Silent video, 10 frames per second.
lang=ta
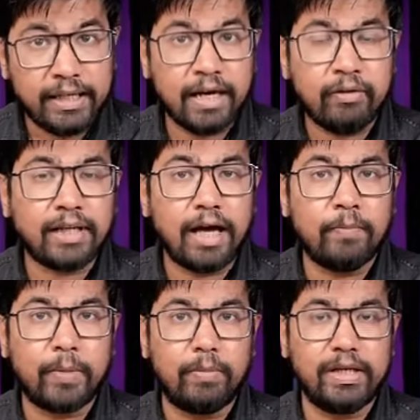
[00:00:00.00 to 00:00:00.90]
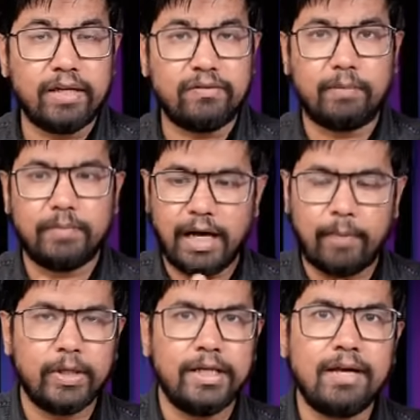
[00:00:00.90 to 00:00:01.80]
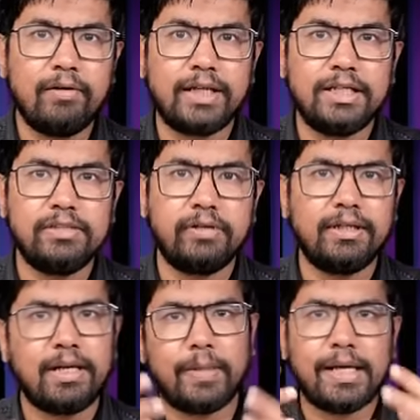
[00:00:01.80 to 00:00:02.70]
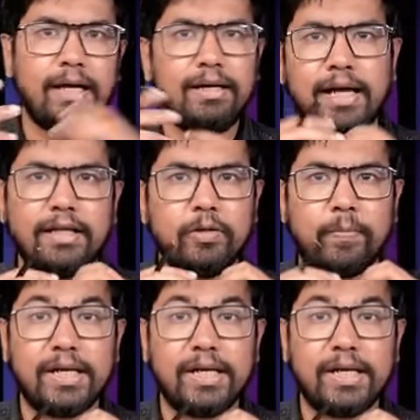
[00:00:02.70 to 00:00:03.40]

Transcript: இருபத்தாறு பப்ளிக் எக்ஸாம் அப்போ இருபத்தஞ்சு வந்து நம்ம எல்லாத்தையும்